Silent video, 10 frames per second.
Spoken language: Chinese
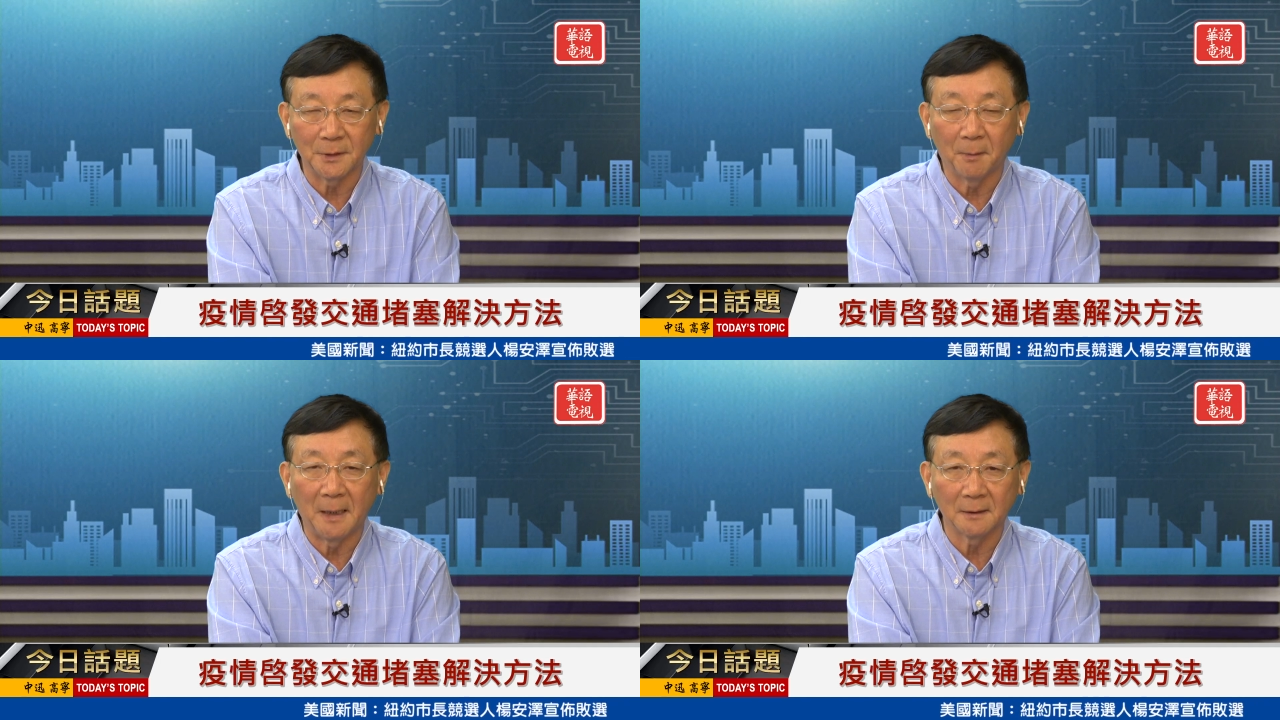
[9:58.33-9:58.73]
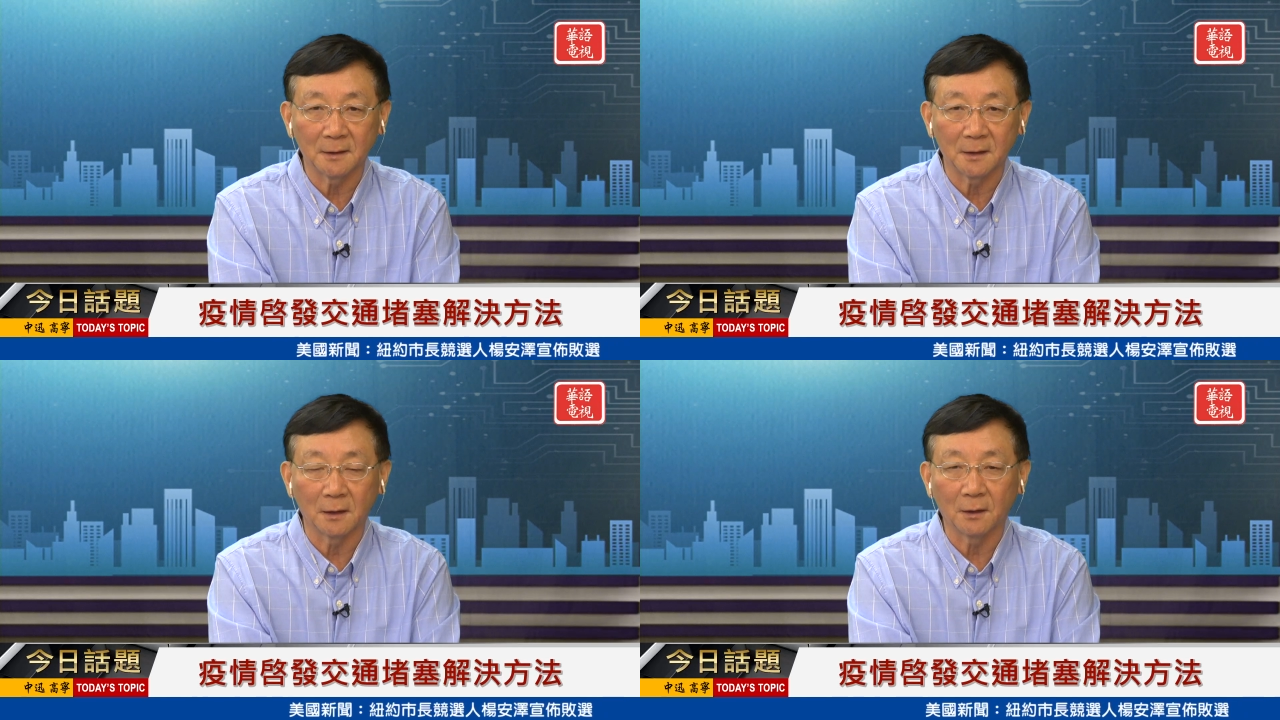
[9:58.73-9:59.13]
比较忙
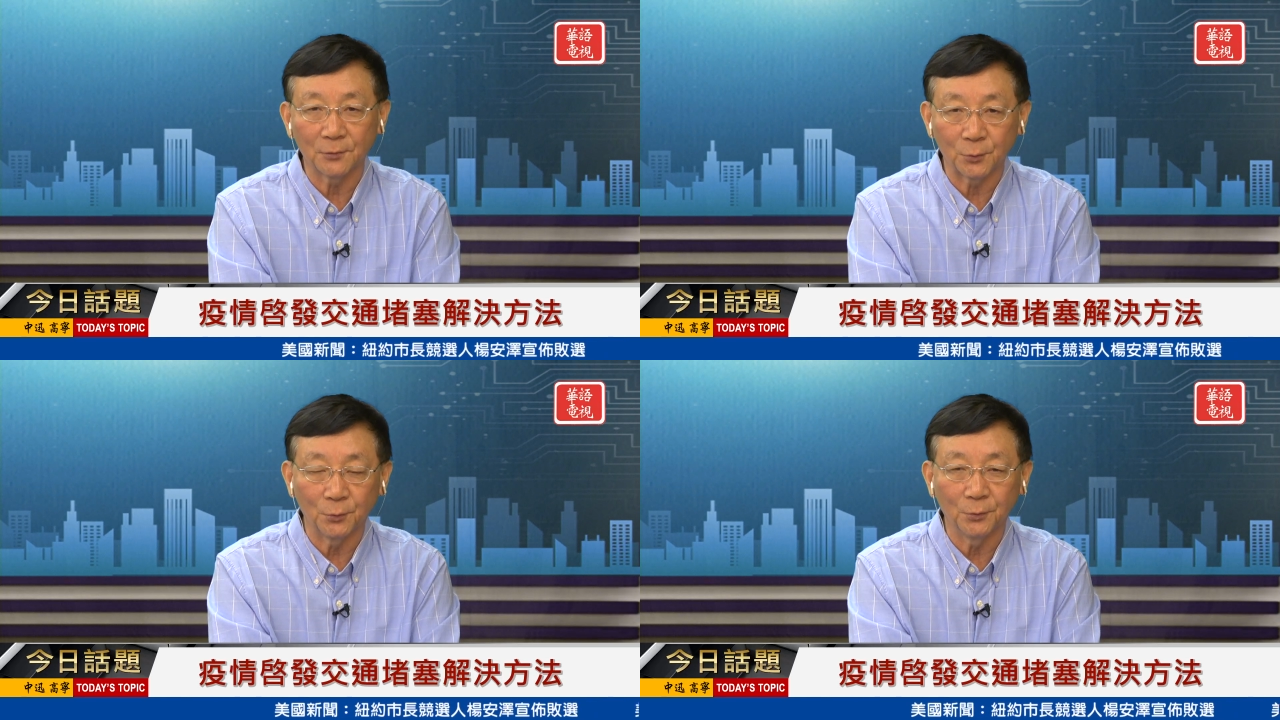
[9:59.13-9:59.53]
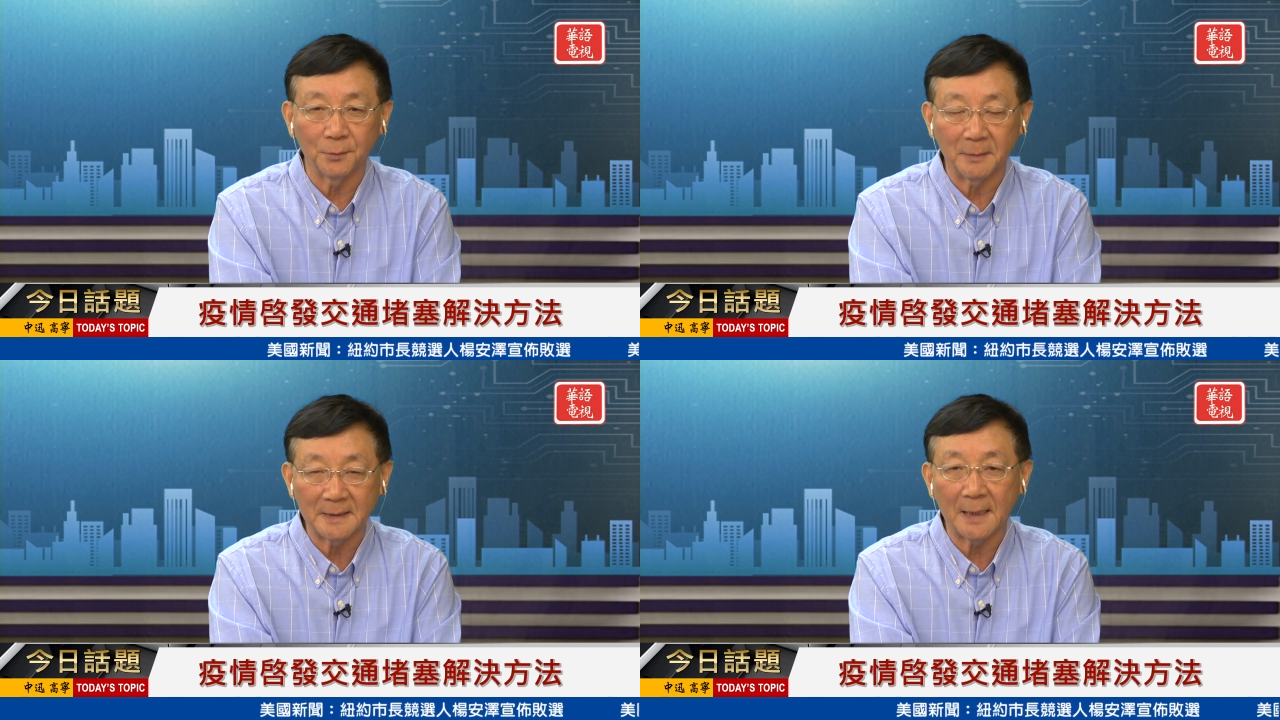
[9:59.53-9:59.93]
的这个高速公
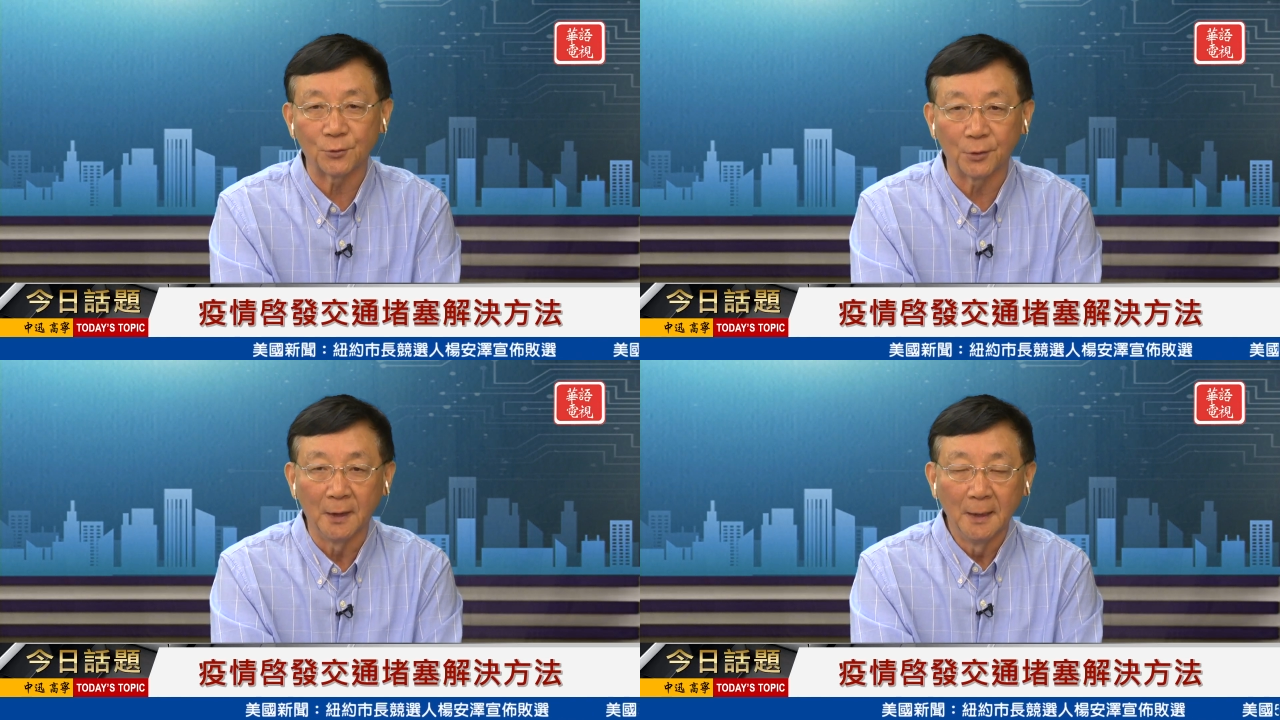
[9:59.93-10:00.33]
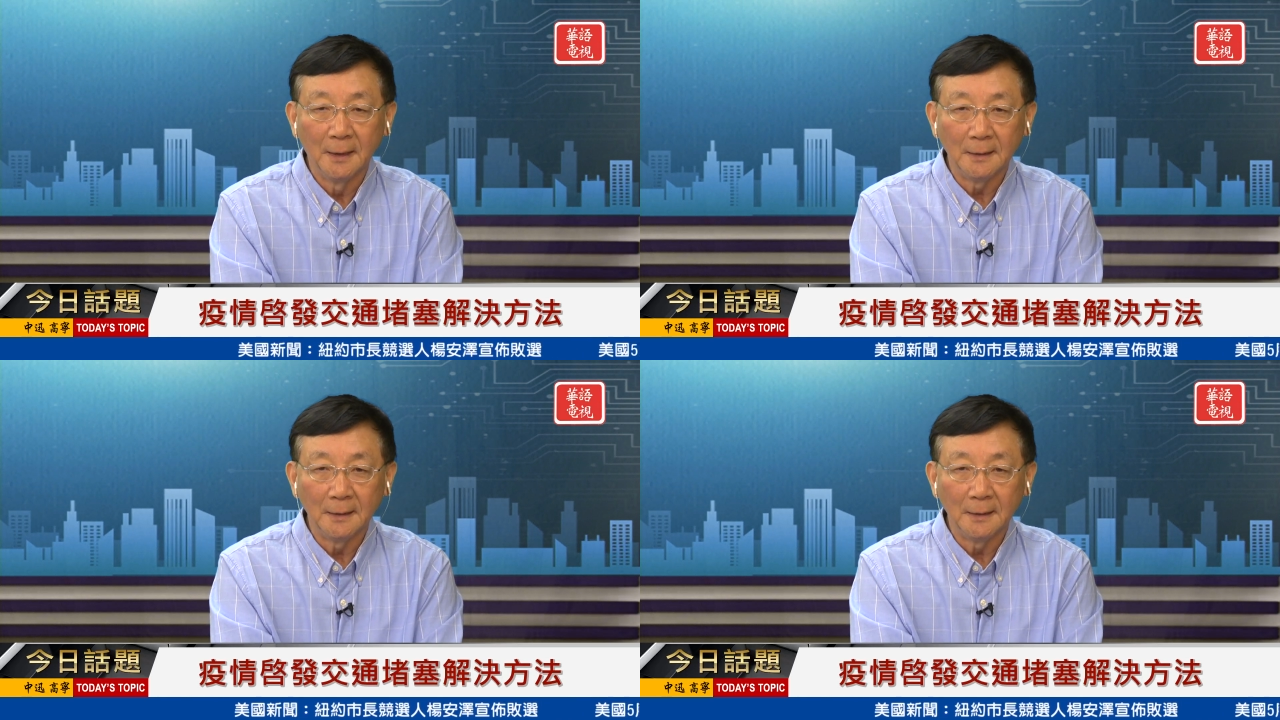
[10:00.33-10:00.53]
路里面下去。